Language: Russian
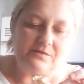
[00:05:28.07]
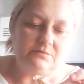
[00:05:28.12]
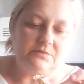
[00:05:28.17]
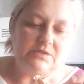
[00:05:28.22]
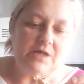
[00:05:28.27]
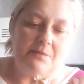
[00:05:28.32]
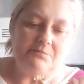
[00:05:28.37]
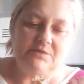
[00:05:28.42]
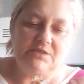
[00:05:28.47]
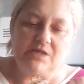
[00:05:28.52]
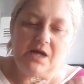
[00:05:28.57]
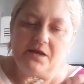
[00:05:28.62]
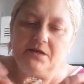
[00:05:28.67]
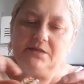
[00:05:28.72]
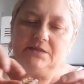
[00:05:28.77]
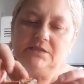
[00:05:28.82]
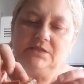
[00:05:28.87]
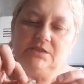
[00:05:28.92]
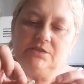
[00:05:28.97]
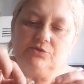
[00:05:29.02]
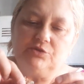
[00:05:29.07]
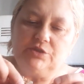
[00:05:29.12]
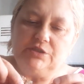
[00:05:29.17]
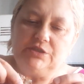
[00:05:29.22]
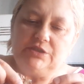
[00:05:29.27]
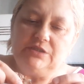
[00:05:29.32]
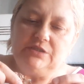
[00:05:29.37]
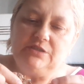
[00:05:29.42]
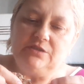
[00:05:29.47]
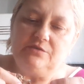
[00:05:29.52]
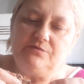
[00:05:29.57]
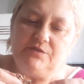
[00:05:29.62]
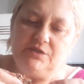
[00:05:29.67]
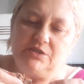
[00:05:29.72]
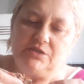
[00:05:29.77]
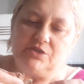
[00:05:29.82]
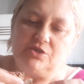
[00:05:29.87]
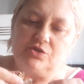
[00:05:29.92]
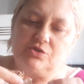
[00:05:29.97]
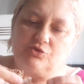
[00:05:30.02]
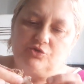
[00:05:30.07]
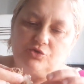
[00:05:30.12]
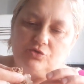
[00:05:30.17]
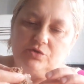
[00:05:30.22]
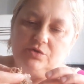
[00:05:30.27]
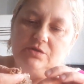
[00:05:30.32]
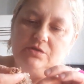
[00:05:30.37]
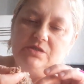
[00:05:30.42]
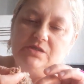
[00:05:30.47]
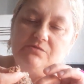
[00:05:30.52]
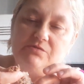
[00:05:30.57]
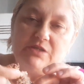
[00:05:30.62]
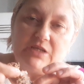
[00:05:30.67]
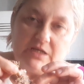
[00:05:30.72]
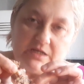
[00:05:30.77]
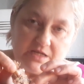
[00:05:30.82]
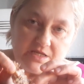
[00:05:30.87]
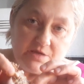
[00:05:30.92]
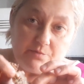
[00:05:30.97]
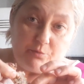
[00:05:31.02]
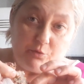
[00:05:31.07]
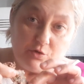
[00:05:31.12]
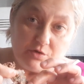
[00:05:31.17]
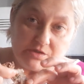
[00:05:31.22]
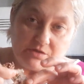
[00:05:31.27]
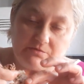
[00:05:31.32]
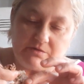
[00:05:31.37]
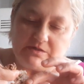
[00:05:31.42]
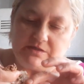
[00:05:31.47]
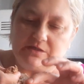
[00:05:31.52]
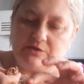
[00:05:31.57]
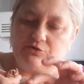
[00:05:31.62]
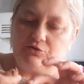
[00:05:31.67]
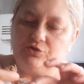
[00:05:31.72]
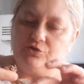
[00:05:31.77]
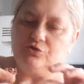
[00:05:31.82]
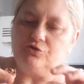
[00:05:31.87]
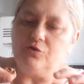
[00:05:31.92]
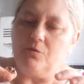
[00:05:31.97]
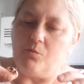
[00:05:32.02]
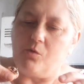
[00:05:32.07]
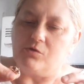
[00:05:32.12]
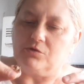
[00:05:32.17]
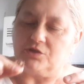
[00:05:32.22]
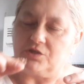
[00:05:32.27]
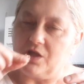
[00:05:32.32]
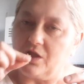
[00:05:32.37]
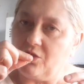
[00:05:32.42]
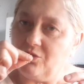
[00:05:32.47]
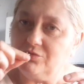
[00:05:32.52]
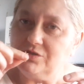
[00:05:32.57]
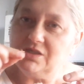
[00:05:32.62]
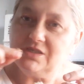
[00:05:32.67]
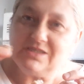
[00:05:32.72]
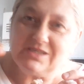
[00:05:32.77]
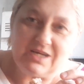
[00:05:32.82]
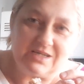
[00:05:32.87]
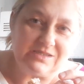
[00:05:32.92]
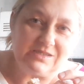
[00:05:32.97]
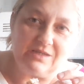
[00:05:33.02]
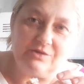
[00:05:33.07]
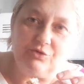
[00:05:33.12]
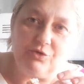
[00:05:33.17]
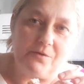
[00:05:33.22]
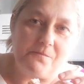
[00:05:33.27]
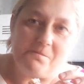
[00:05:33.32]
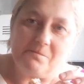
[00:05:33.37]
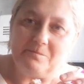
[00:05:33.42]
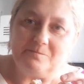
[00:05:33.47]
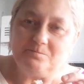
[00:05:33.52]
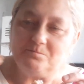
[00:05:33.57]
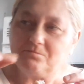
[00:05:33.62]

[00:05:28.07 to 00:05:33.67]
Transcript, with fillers: там реально делают эти сервизы, что, что действительно не пользовался, то еще можно. Ну, сейчас оно,